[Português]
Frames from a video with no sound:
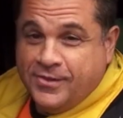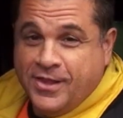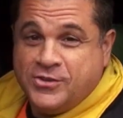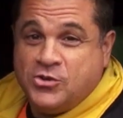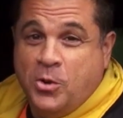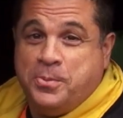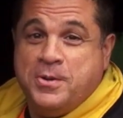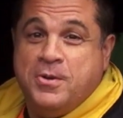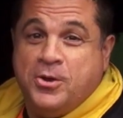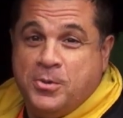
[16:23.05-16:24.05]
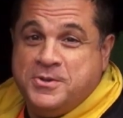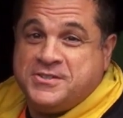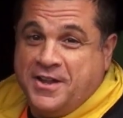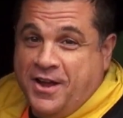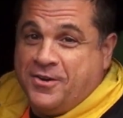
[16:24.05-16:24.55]
É só o primeiro
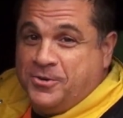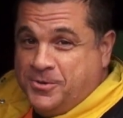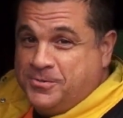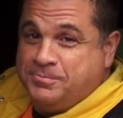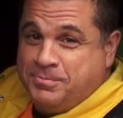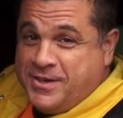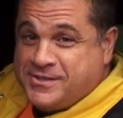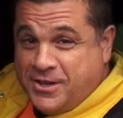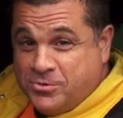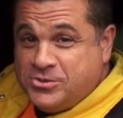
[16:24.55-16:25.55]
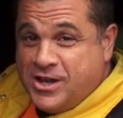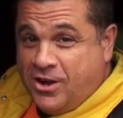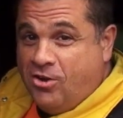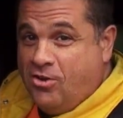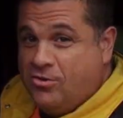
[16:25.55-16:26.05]
obstáculo. Pensa num dia
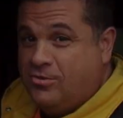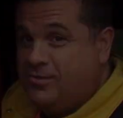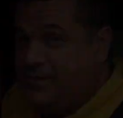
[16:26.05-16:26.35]
longo.